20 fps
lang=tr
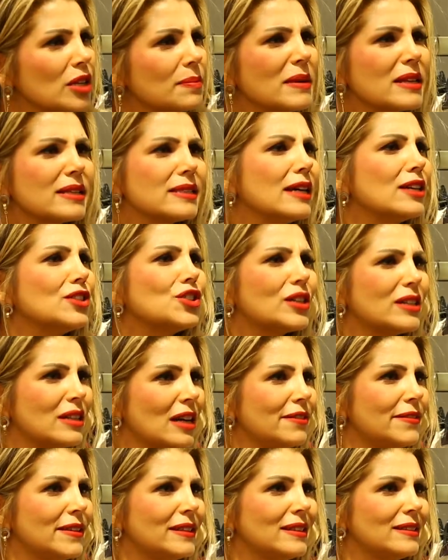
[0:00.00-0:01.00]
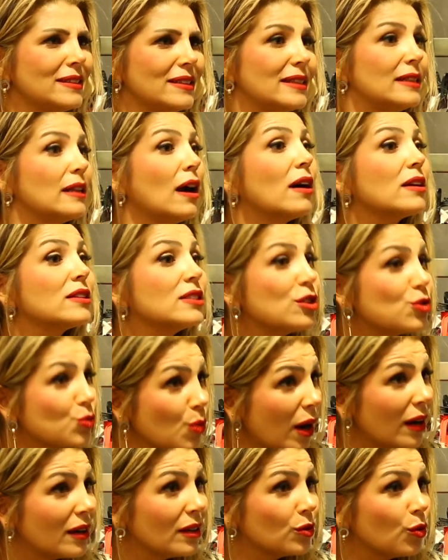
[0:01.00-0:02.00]
çekmek sadece kıyafetle de değil,
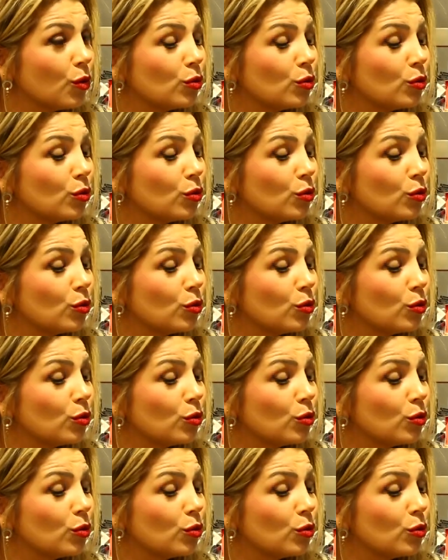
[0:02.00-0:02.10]
aksesuarla